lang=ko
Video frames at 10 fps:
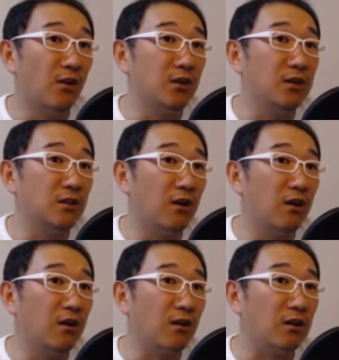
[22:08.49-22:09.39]

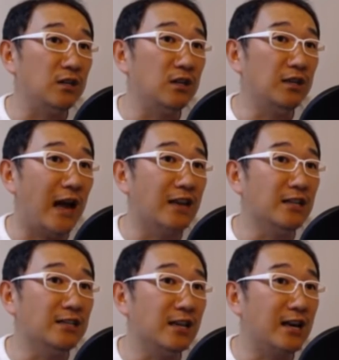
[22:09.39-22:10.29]
여기서 이
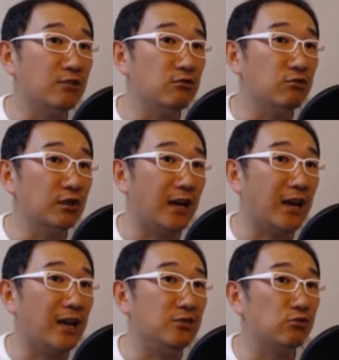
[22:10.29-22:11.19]
날일자 가는 수를
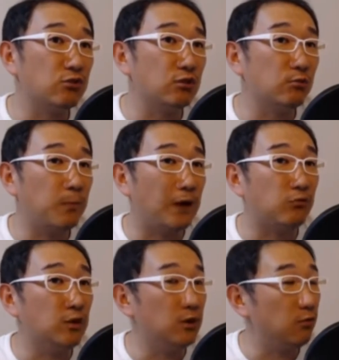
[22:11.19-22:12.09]
당해가지고는
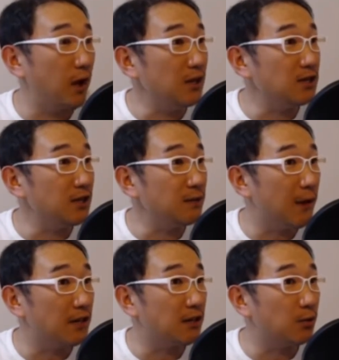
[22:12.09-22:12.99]
바둑이
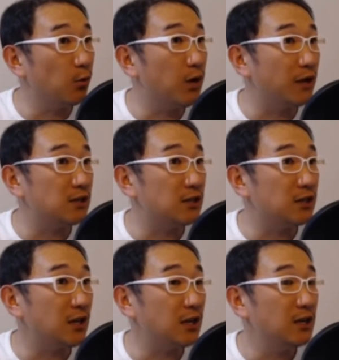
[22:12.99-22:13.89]
굉장히 백이
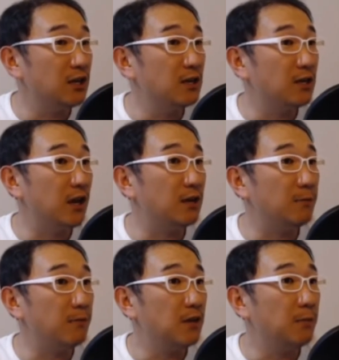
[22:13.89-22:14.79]
곤란해지니까
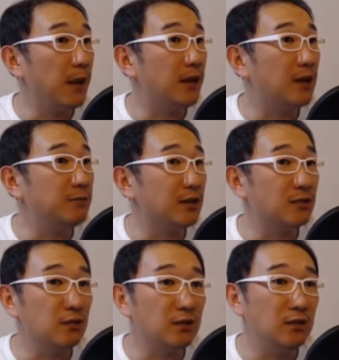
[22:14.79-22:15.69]
예 백의
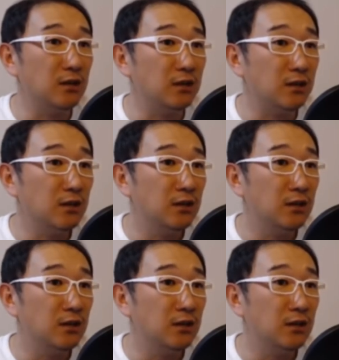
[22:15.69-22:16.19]
입장에서는